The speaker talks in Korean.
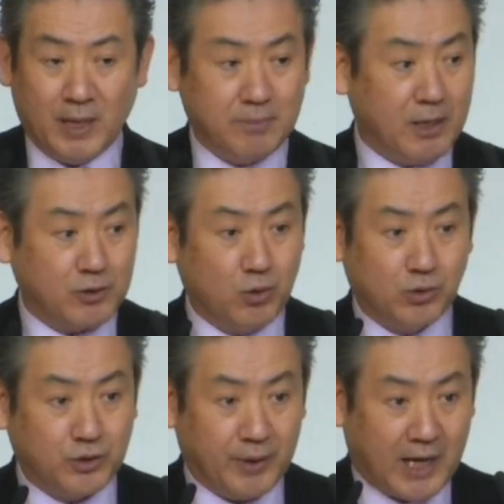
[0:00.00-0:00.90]
마지막
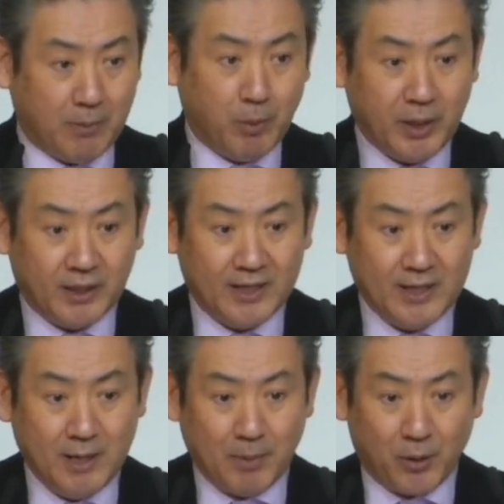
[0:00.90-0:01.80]
종국정에 가보면
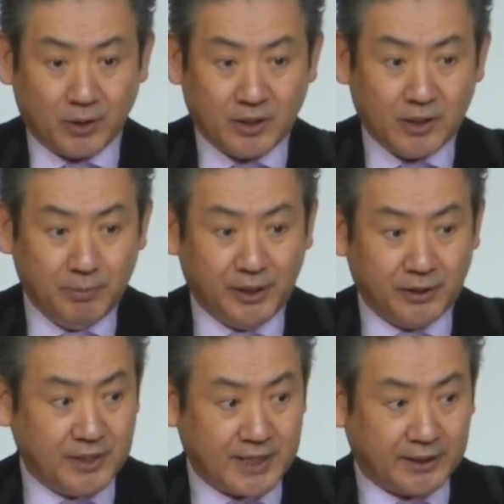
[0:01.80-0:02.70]
바로 그를
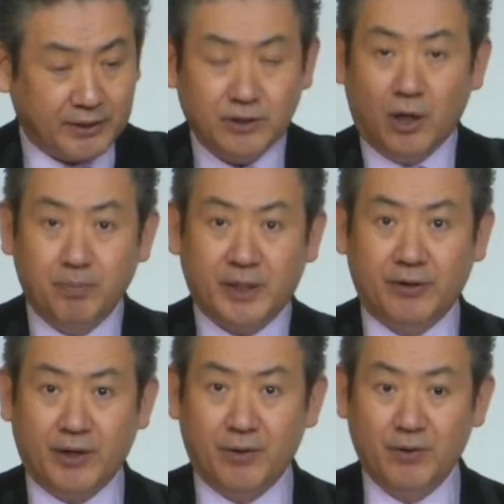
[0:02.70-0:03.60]
믿었던 자들은
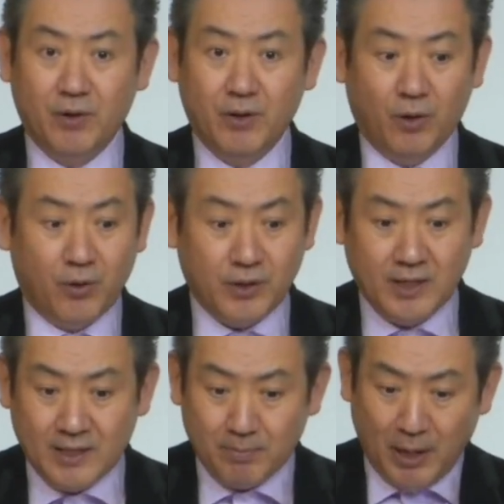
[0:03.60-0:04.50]
없게 돼요.
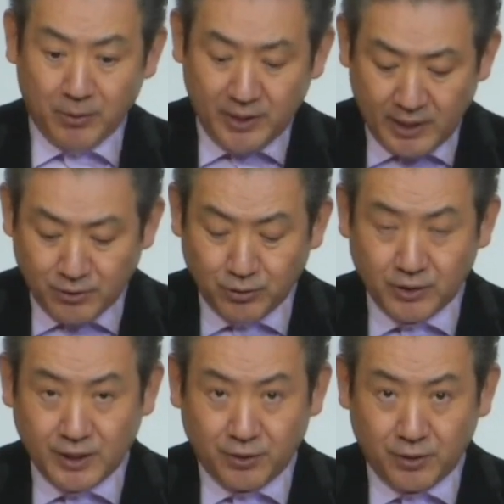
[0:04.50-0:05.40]
오늘 바로
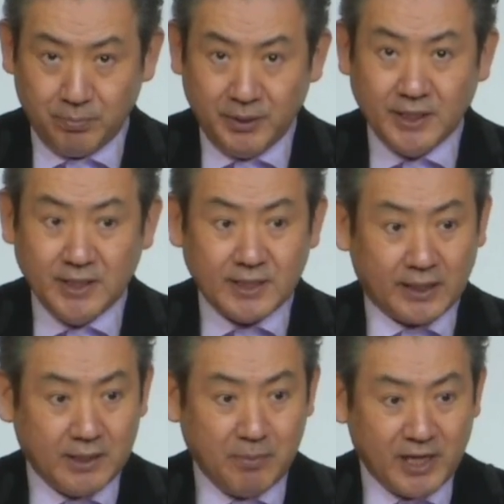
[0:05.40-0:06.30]
예수 그리스도를 믿은
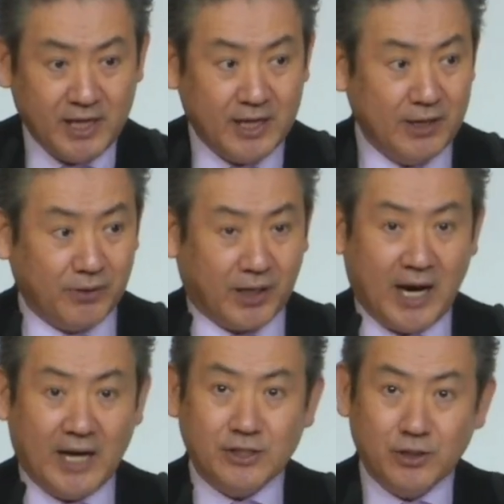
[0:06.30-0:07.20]
자들만이
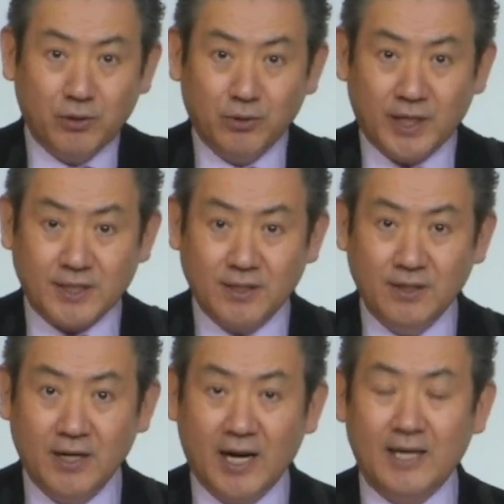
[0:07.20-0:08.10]
우리가 한
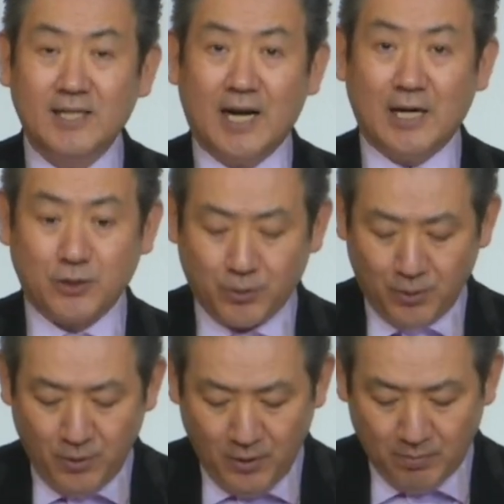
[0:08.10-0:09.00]
천국에서 한
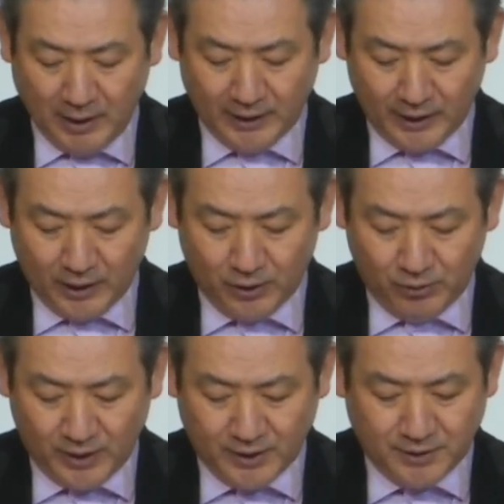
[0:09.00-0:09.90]
가족으로
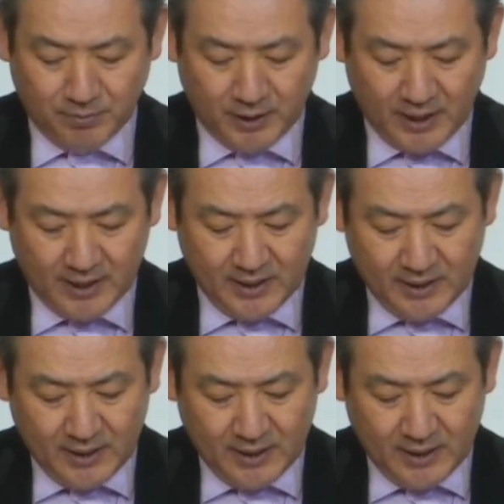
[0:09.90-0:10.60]
만나게 돼 있습니다.